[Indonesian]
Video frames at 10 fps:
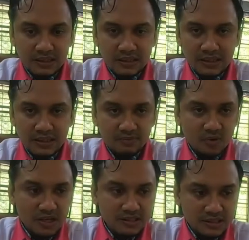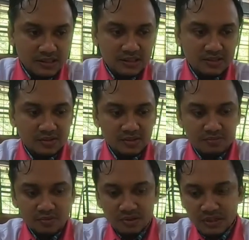dari molase terus
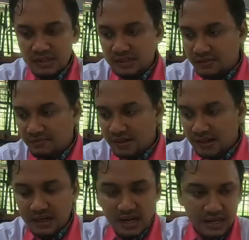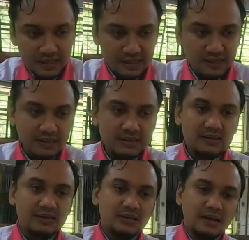kemudian ditambahkan air
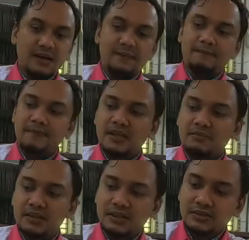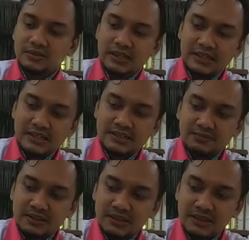ya seperti itu jadinya
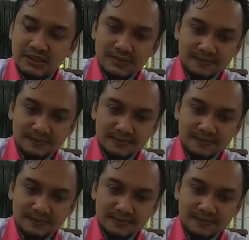seperti ini